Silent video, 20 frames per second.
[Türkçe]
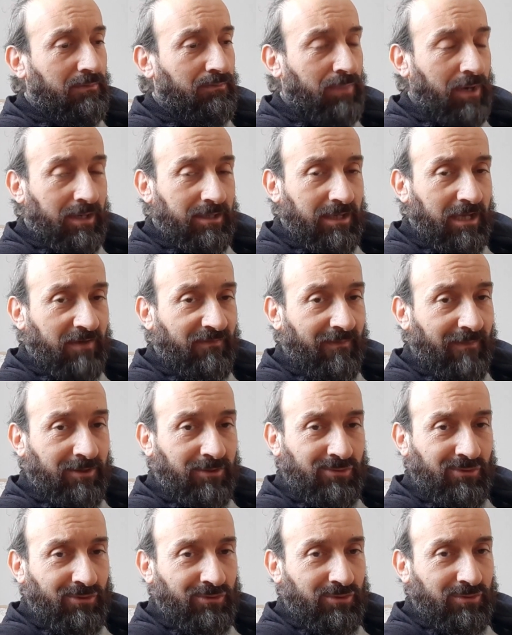Parlak ve
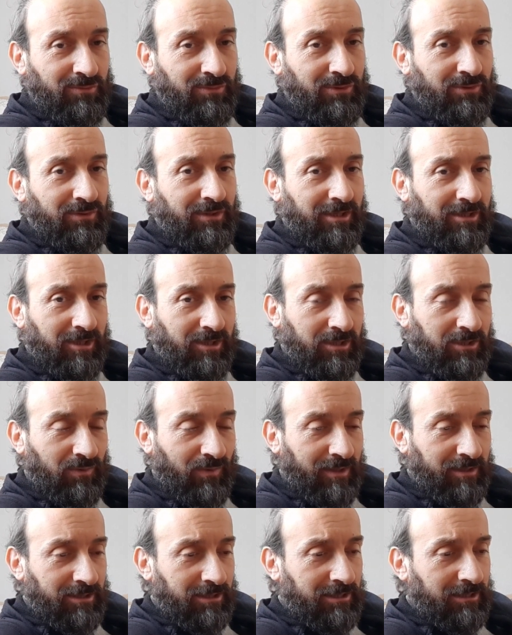mat görünümlü iki çeşidi
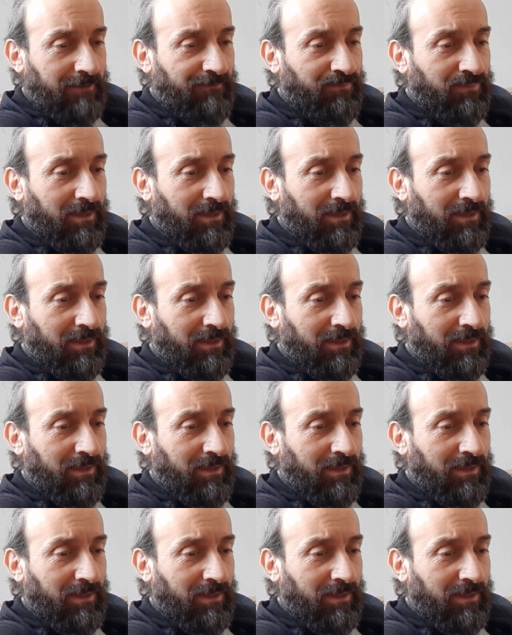vardır.